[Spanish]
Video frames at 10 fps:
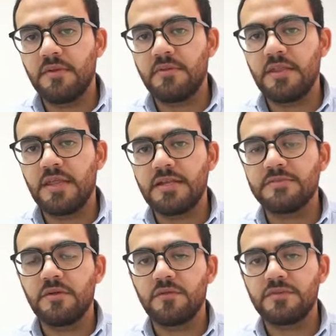de darles
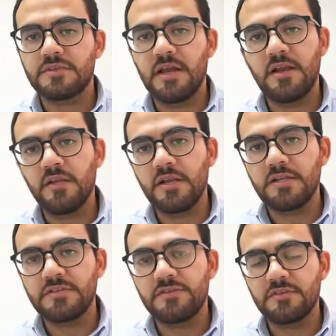valor fiscal o
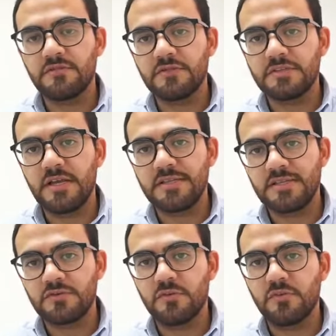darles efectos fiscales
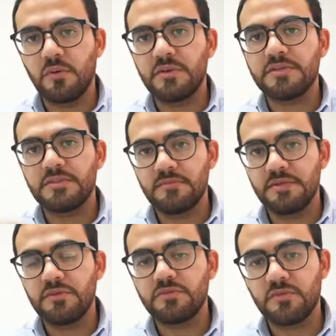a los comprobantes
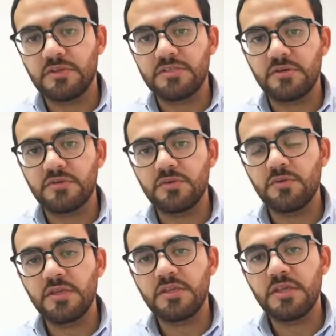emitidos por este
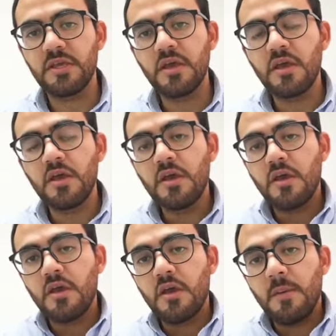contribuyente.
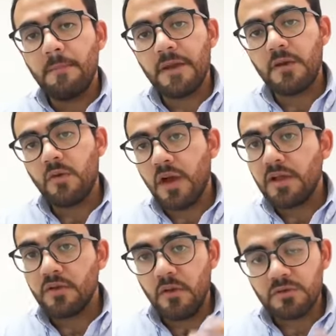Pero
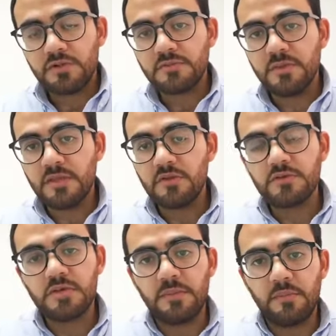hay otros
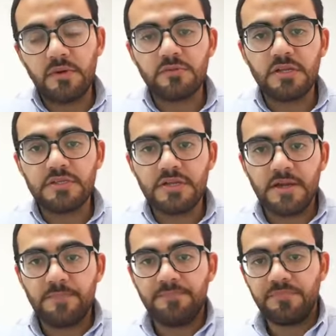medios que puede
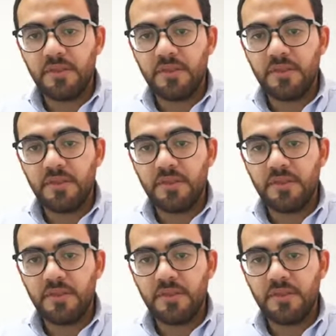utilizar